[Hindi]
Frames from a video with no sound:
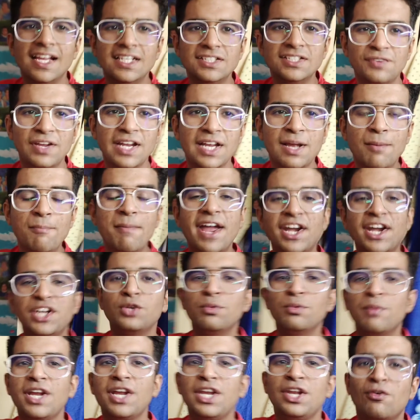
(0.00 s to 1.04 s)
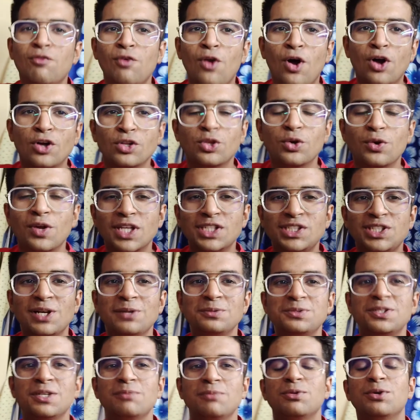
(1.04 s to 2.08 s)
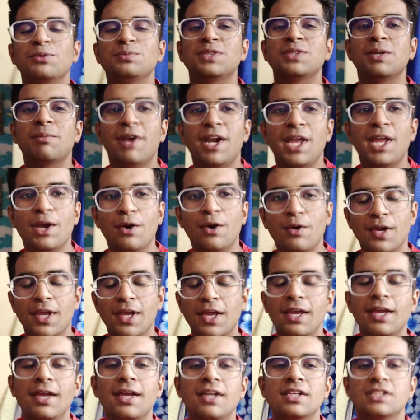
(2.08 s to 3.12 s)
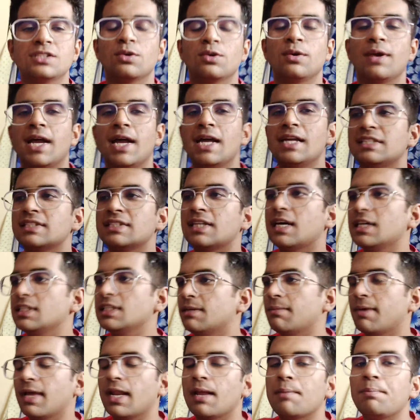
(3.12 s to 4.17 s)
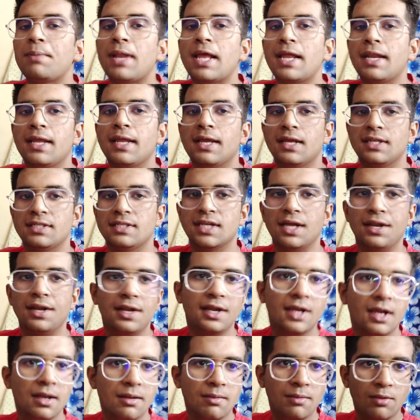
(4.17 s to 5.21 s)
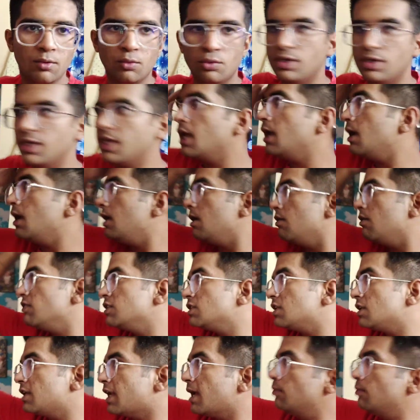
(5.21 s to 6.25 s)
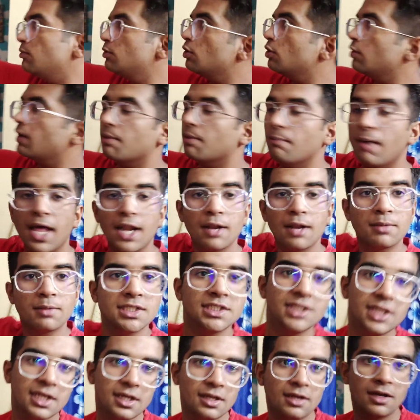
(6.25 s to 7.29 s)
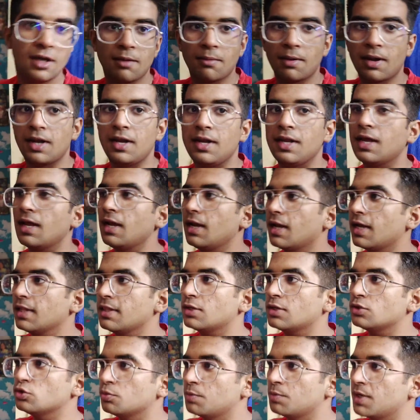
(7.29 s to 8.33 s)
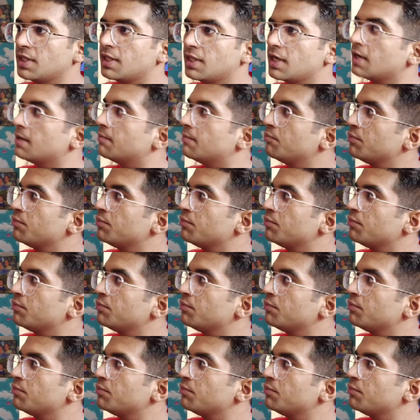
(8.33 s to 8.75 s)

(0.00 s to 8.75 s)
वेलकम बैक टू माई न्यू ब्लॉग तो कैसे आप सब होप सब बढ़िया होंगे तो गाइज आज हमारा प्लान है कहीं जाने का उठ के वैसे टाइम तो हो गया बारह बज गए हमारा निकलना था सुबह था